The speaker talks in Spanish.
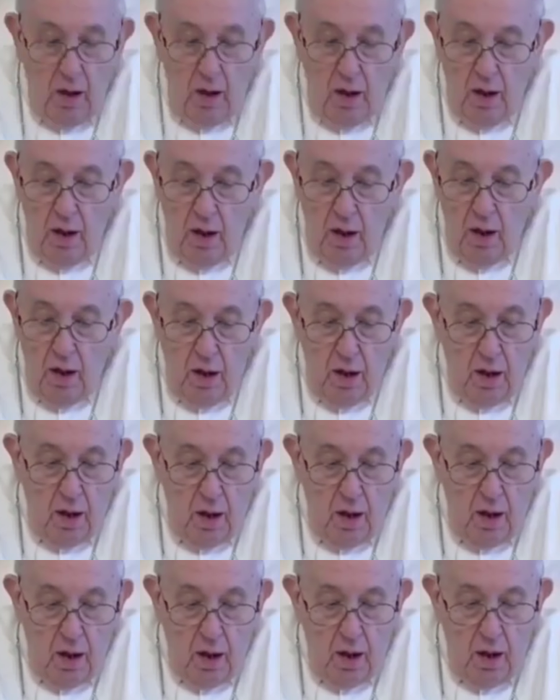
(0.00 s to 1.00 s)
Por favor,
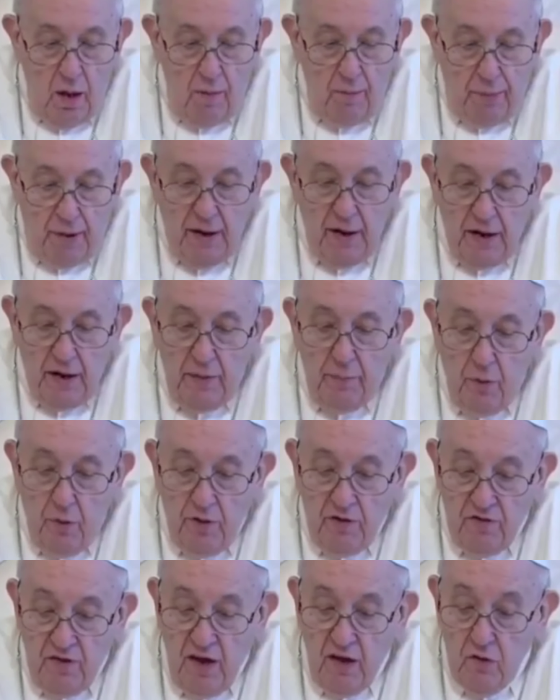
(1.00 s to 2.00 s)
por favor,
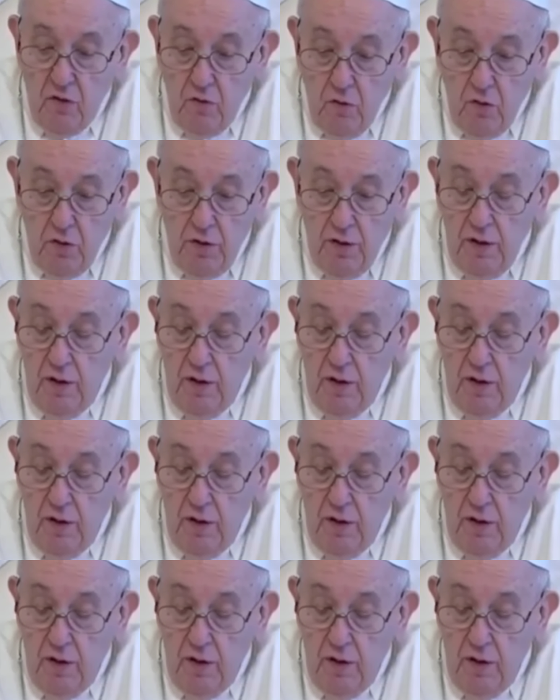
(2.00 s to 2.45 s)
seamos conscientes.